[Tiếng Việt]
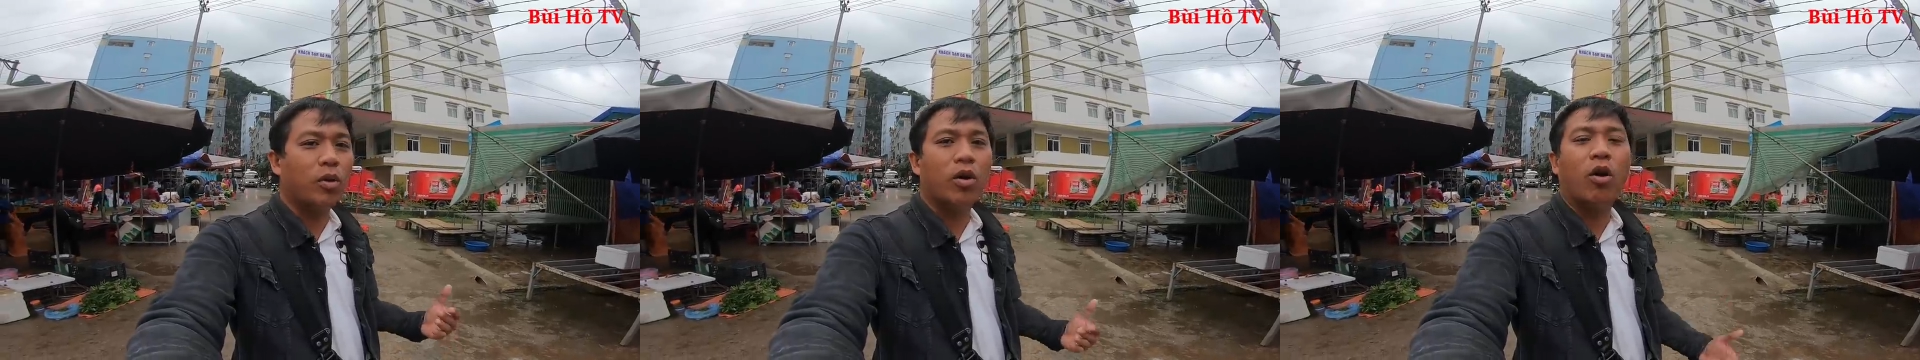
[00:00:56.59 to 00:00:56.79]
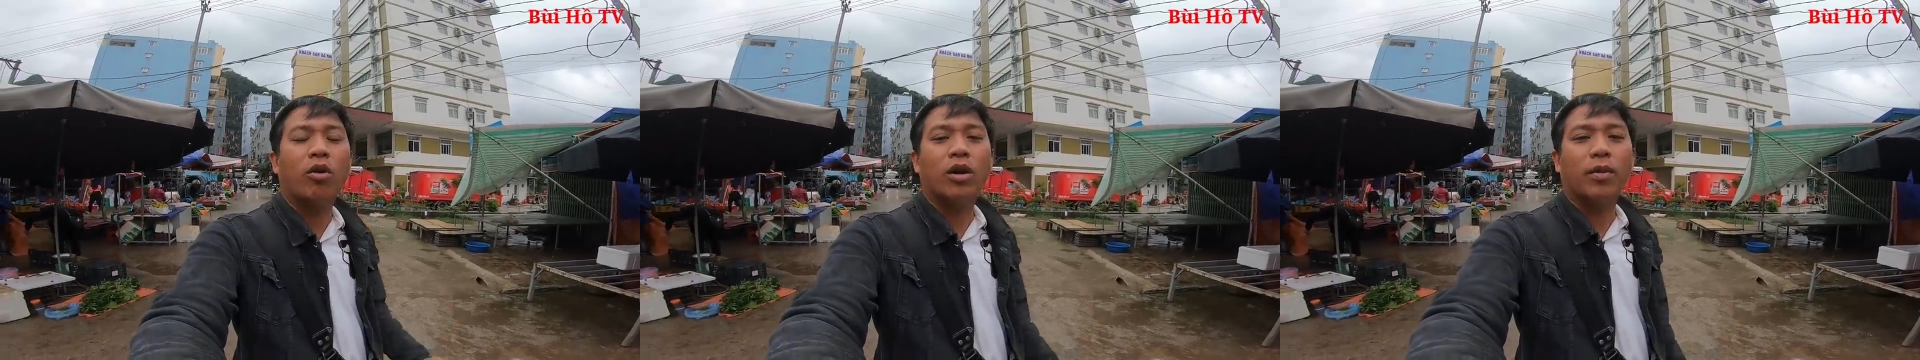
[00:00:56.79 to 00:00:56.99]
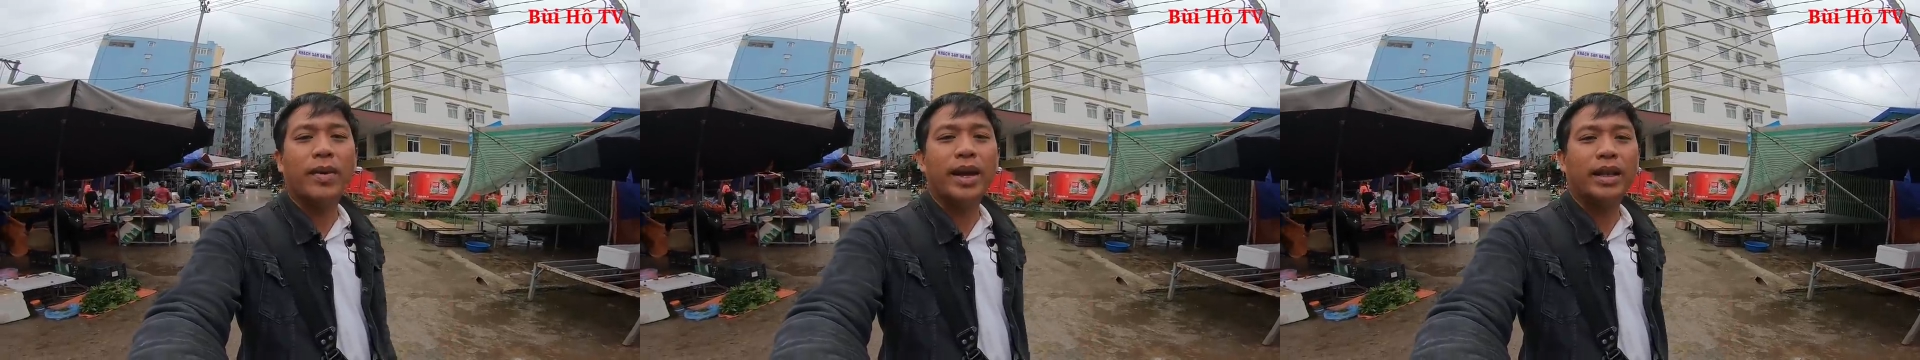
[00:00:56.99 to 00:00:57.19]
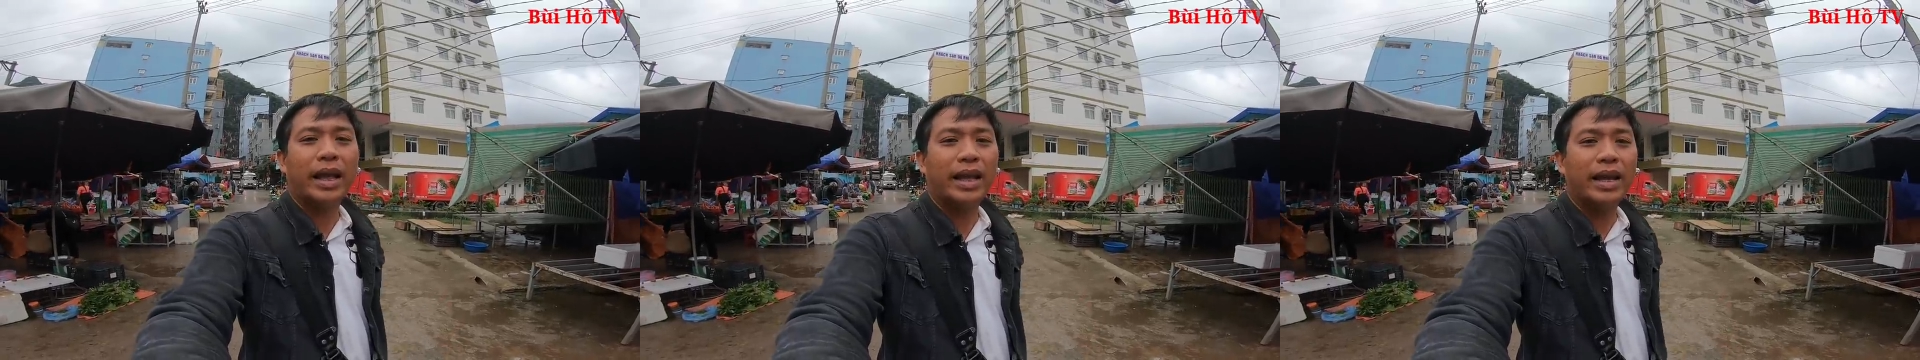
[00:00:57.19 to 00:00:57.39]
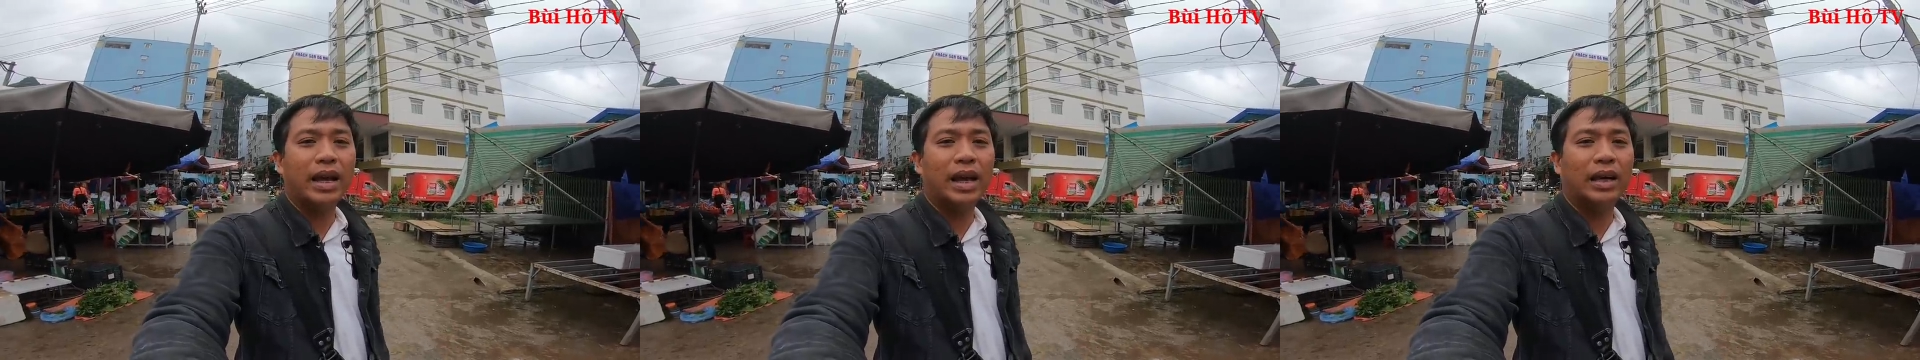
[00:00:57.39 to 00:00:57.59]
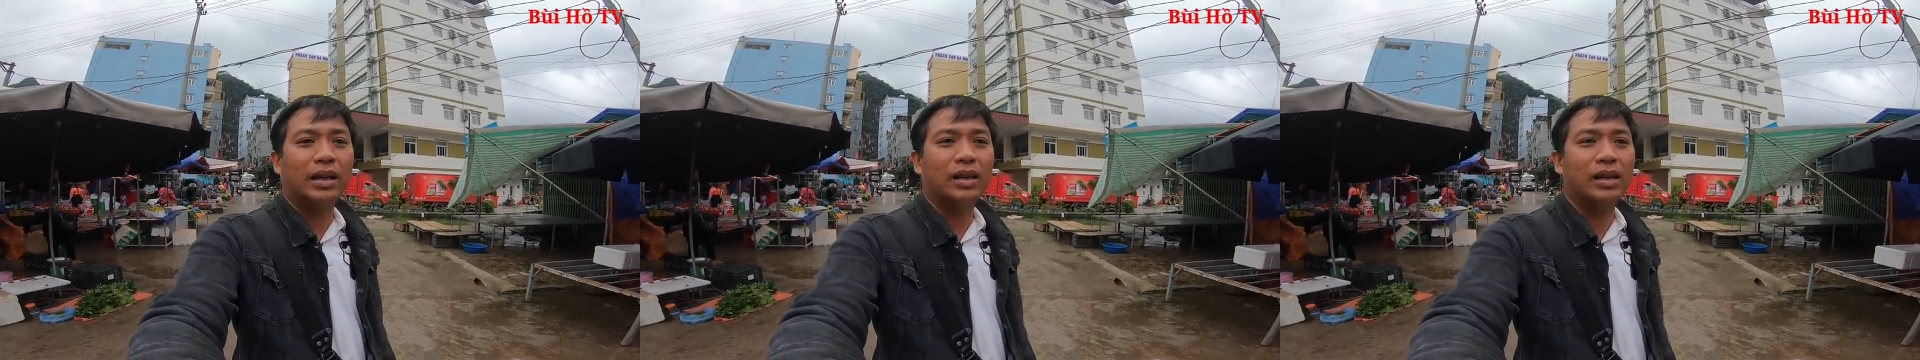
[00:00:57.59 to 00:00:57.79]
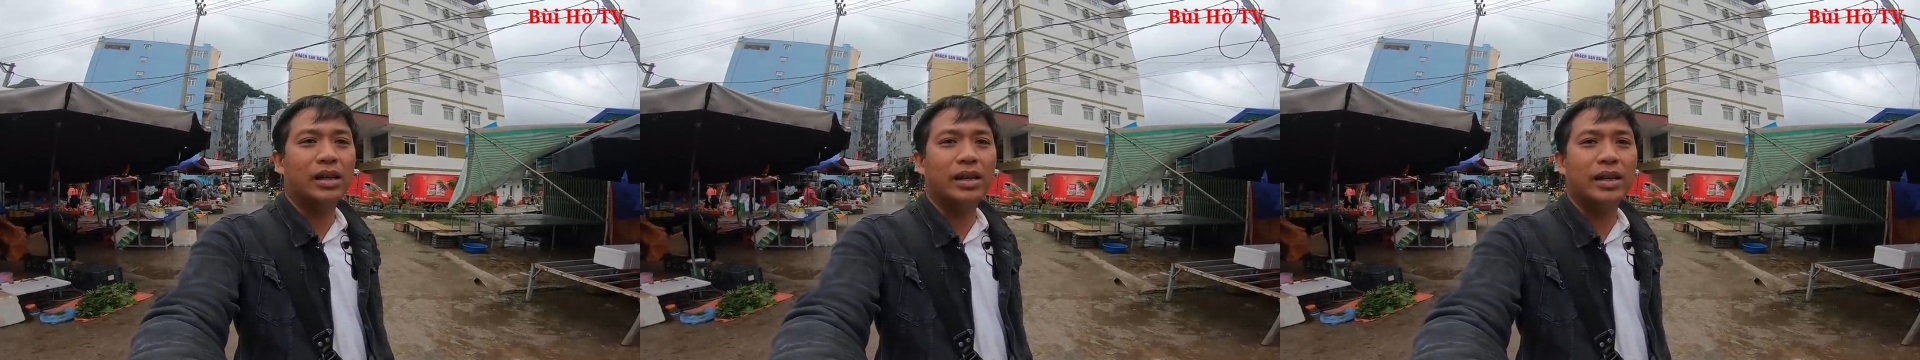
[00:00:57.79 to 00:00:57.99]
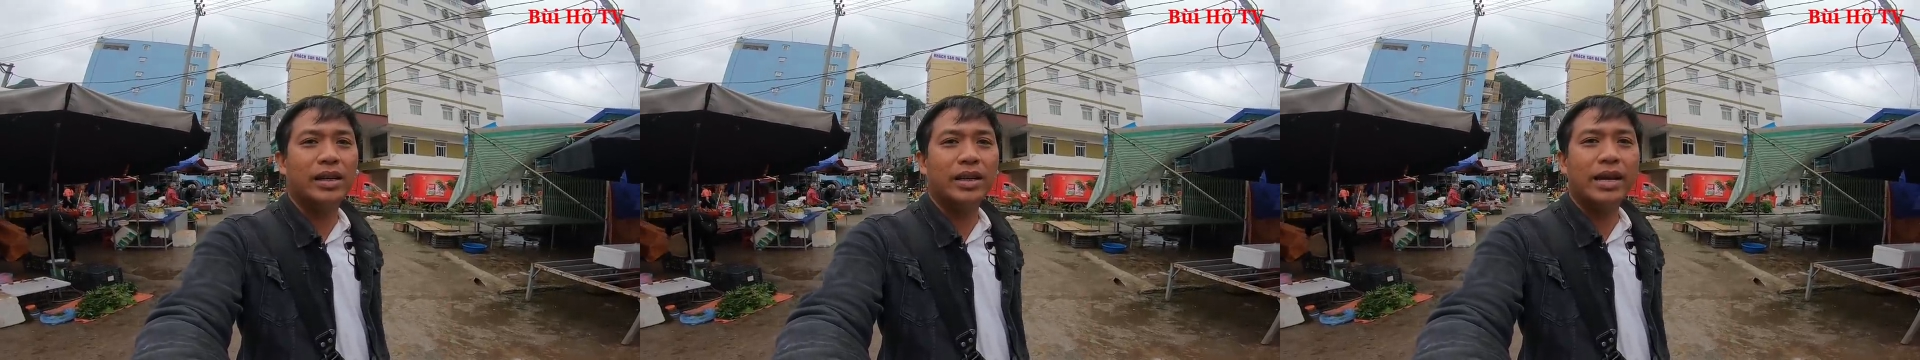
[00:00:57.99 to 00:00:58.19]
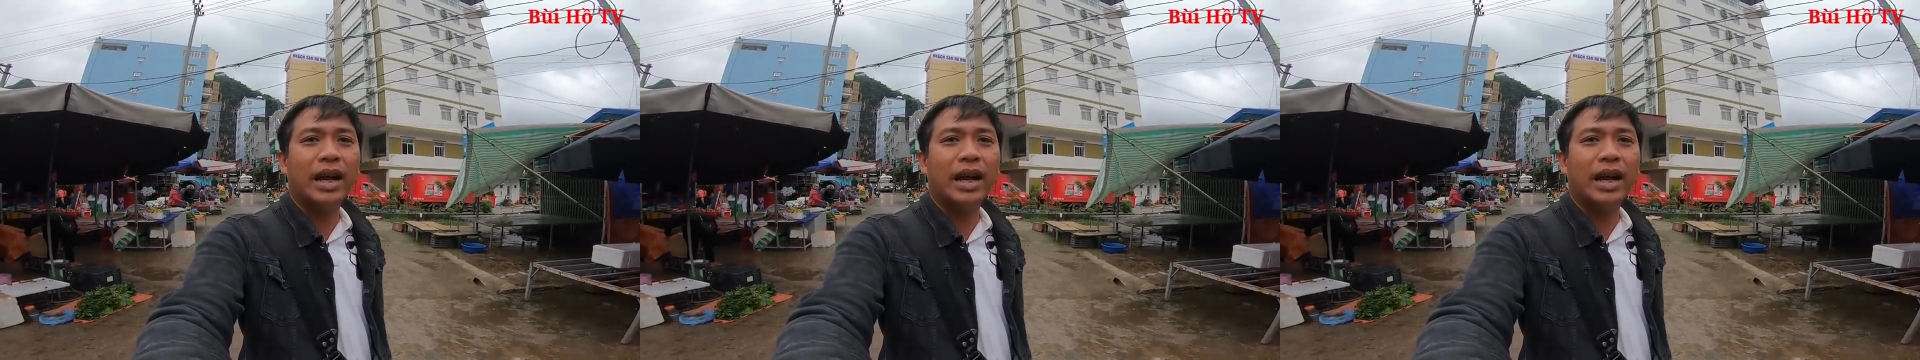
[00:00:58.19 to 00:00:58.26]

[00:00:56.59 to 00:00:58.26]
Bùi Hồ được biết thì ờ, người